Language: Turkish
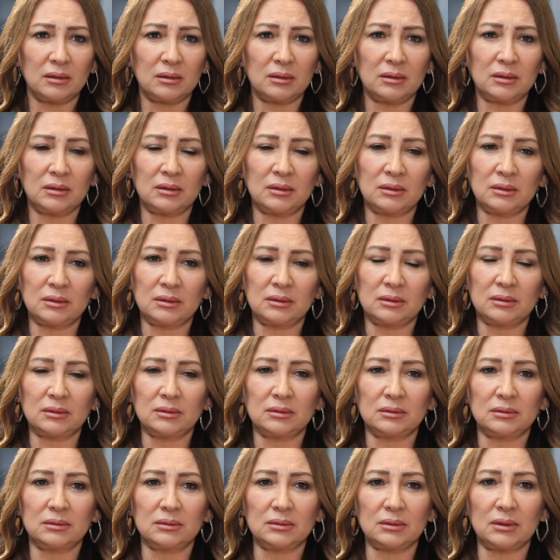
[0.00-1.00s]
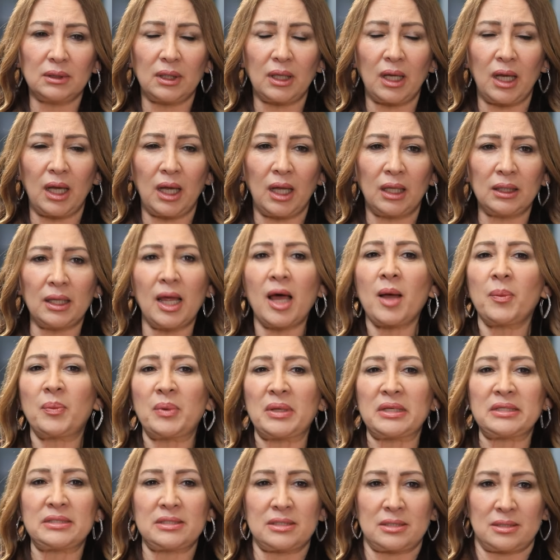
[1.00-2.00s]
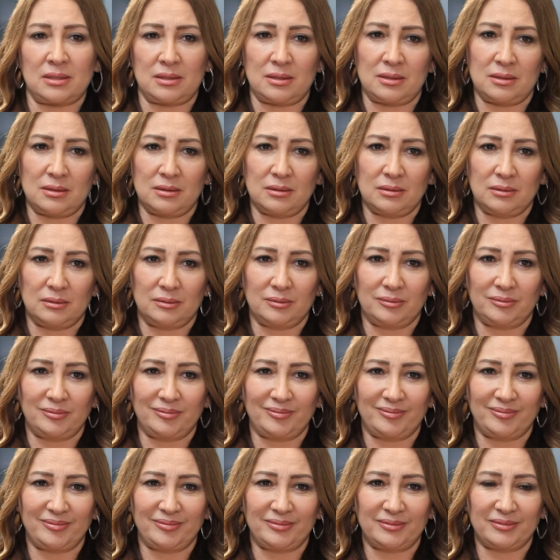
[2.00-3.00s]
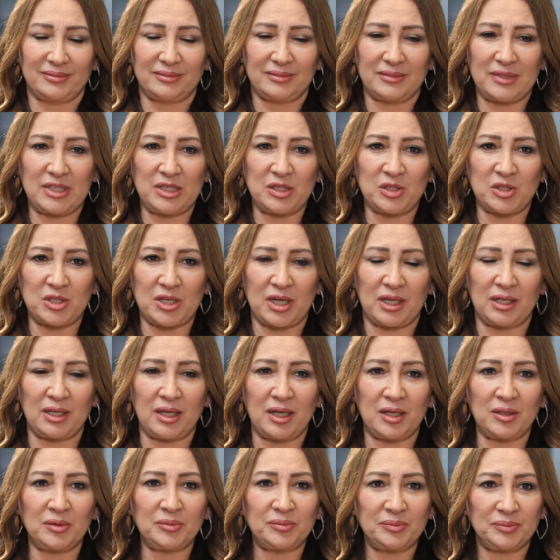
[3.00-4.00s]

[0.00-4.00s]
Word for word: e, Allah bilsin Evet. İnşallah.